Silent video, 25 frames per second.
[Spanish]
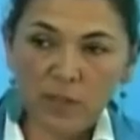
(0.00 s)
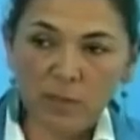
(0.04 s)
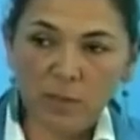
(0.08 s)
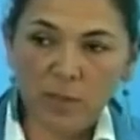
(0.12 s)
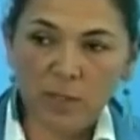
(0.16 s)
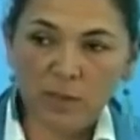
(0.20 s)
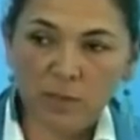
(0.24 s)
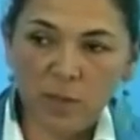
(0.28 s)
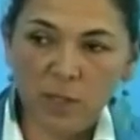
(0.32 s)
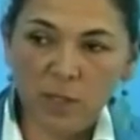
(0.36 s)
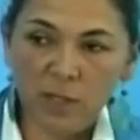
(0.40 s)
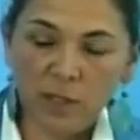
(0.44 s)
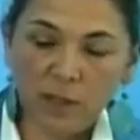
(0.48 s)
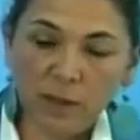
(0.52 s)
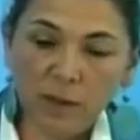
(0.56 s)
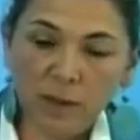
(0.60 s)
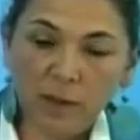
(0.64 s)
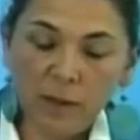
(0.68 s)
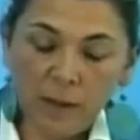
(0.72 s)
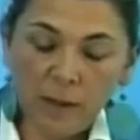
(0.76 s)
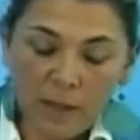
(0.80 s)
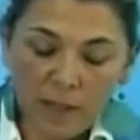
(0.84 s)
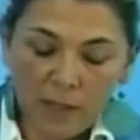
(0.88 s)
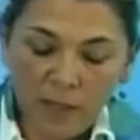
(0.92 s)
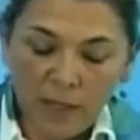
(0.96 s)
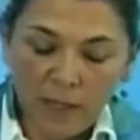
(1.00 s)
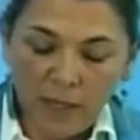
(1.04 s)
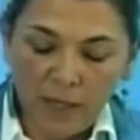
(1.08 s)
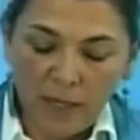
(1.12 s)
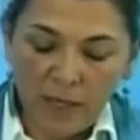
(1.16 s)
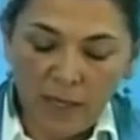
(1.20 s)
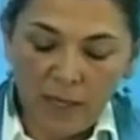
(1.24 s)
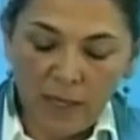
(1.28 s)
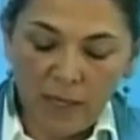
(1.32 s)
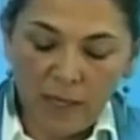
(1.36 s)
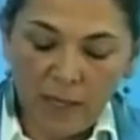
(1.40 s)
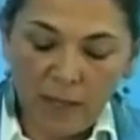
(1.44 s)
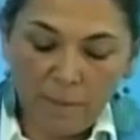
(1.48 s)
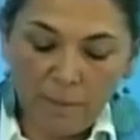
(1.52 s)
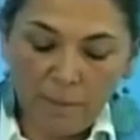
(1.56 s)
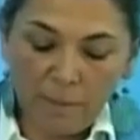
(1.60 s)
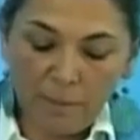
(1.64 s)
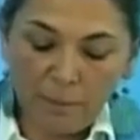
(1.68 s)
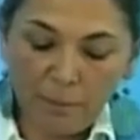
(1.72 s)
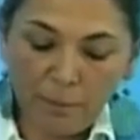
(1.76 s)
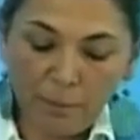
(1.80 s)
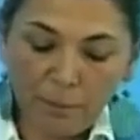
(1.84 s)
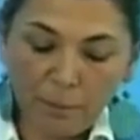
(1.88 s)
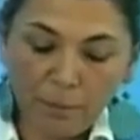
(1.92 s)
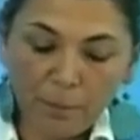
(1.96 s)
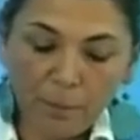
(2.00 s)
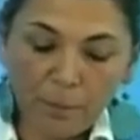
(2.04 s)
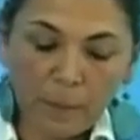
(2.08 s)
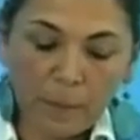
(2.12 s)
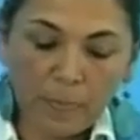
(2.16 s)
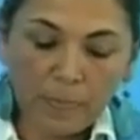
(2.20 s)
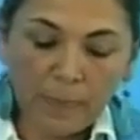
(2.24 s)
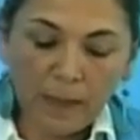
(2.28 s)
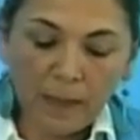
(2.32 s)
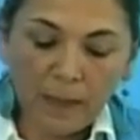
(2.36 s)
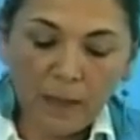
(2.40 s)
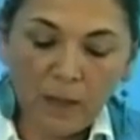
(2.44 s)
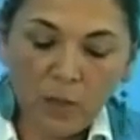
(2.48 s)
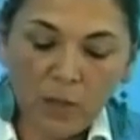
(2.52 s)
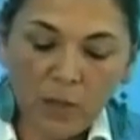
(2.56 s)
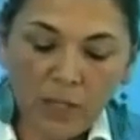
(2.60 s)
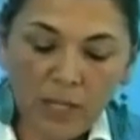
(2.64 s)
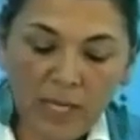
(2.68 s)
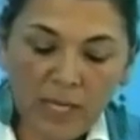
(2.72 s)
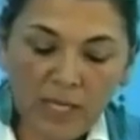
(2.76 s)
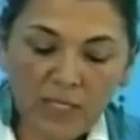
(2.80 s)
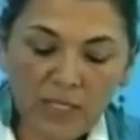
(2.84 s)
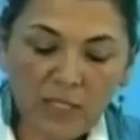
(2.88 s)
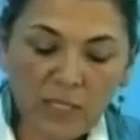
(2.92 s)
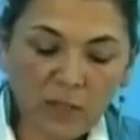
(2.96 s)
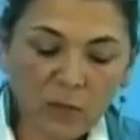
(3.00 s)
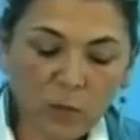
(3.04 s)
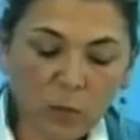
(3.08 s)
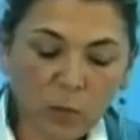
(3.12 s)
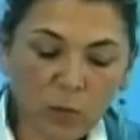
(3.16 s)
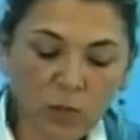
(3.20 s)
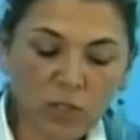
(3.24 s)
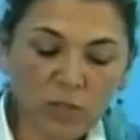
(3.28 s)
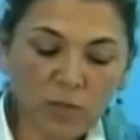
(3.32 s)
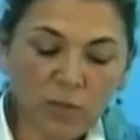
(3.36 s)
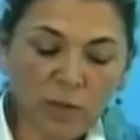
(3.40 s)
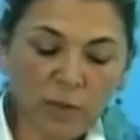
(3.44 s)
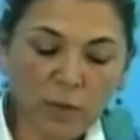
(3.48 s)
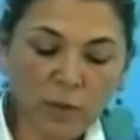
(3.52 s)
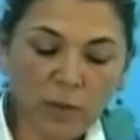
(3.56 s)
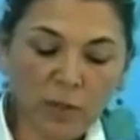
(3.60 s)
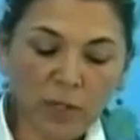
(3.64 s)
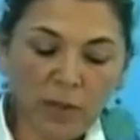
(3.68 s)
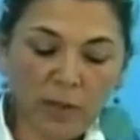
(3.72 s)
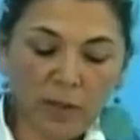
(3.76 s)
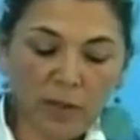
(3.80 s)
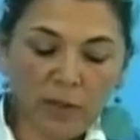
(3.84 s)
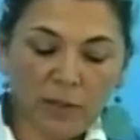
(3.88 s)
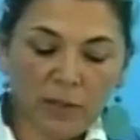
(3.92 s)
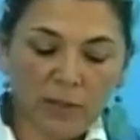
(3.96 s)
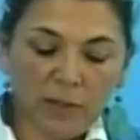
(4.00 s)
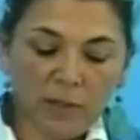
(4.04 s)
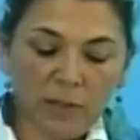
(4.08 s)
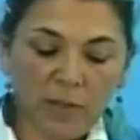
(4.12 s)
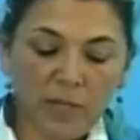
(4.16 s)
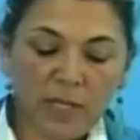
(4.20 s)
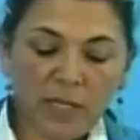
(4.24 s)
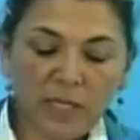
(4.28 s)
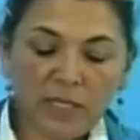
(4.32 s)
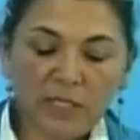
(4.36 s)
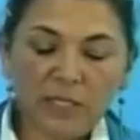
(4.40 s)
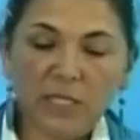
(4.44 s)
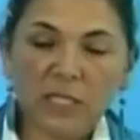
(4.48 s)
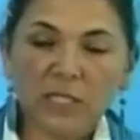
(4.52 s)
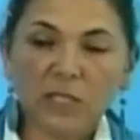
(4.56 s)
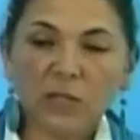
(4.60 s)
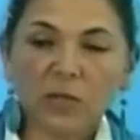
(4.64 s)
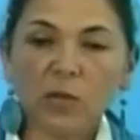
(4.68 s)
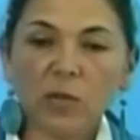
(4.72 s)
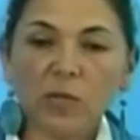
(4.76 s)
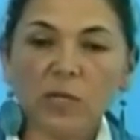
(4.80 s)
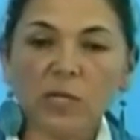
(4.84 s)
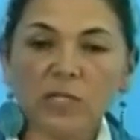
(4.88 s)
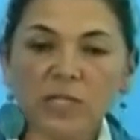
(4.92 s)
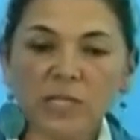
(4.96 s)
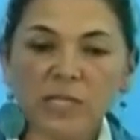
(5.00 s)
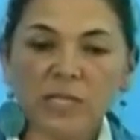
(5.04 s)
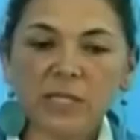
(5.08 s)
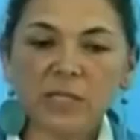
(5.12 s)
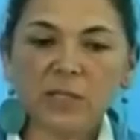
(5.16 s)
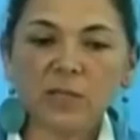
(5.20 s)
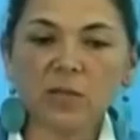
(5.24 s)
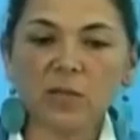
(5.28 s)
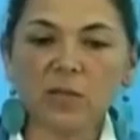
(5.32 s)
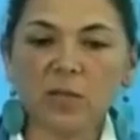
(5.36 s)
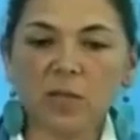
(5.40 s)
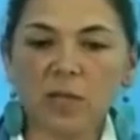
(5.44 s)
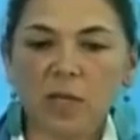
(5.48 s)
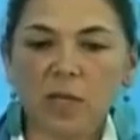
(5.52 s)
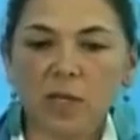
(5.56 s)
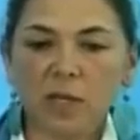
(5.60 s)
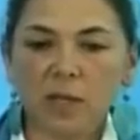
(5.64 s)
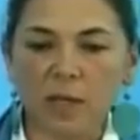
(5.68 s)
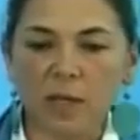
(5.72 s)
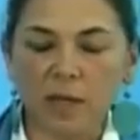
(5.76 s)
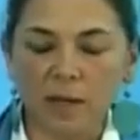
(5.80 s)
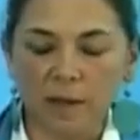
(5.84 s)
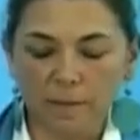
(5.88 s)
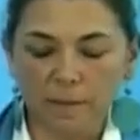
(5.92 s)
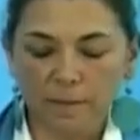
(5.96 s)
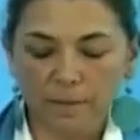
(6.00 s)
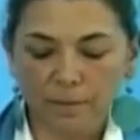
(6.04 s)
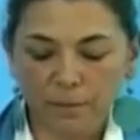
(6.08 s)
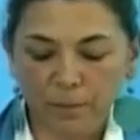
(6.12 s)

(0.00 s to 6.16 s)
más bien, eh, lo que es el turismo, porque si bien es cierto el resto de,